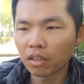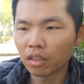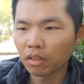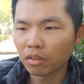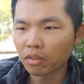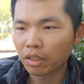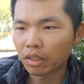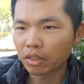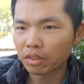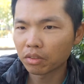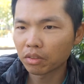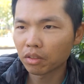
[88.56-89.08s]

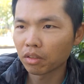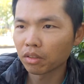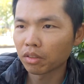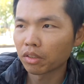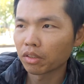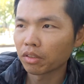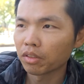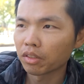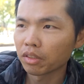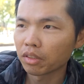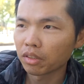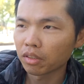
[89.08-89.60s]
看到一个
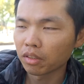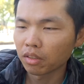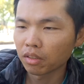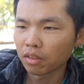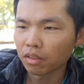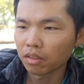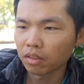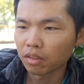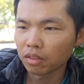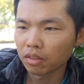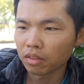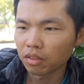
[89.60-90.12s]
外送，
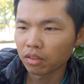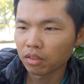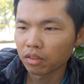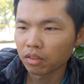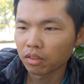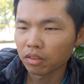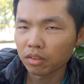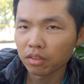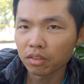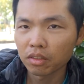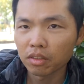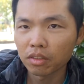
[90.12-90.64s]
有一
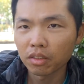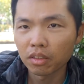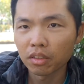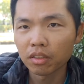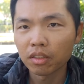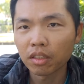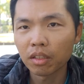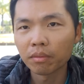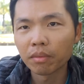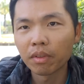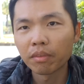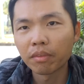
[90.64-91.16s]

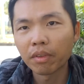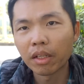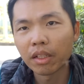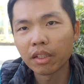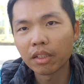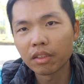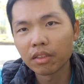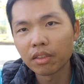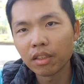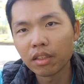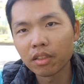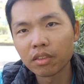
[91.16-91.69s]
机车
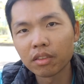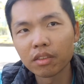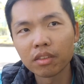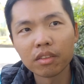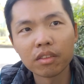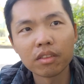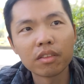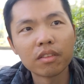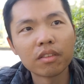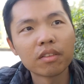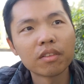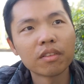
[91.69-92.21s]
上面放一
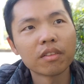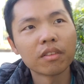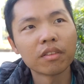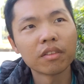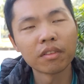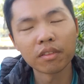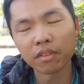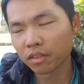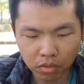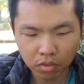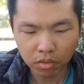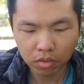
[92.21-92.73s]
个垫子。
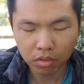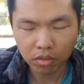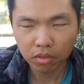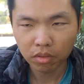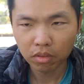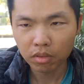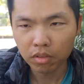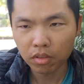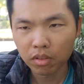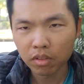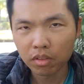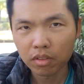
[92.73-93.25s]
我
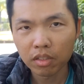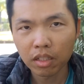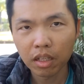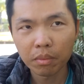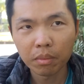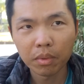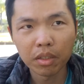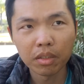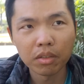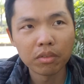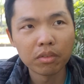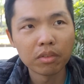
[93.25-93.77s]
就
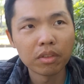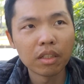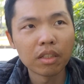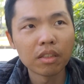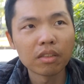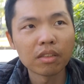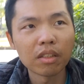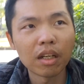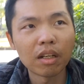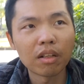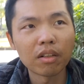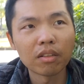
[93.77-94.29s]
去虾
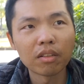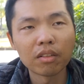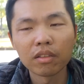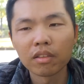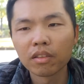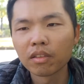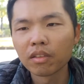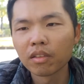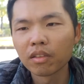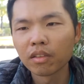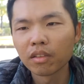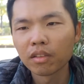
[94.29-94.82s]
皮露天
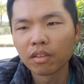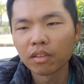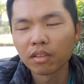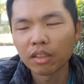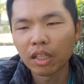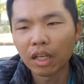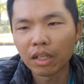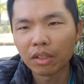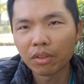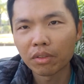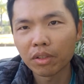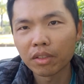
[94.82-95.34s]
找，
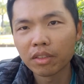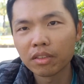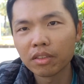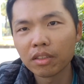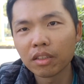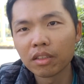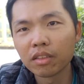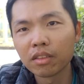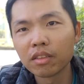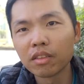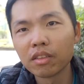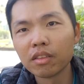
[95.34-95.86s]

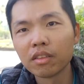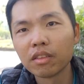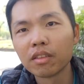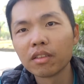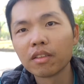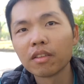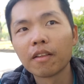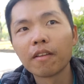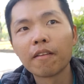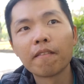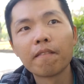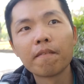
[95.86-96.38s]
打关
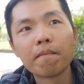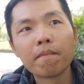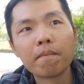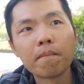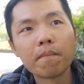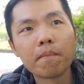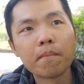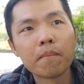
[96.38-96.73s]
键字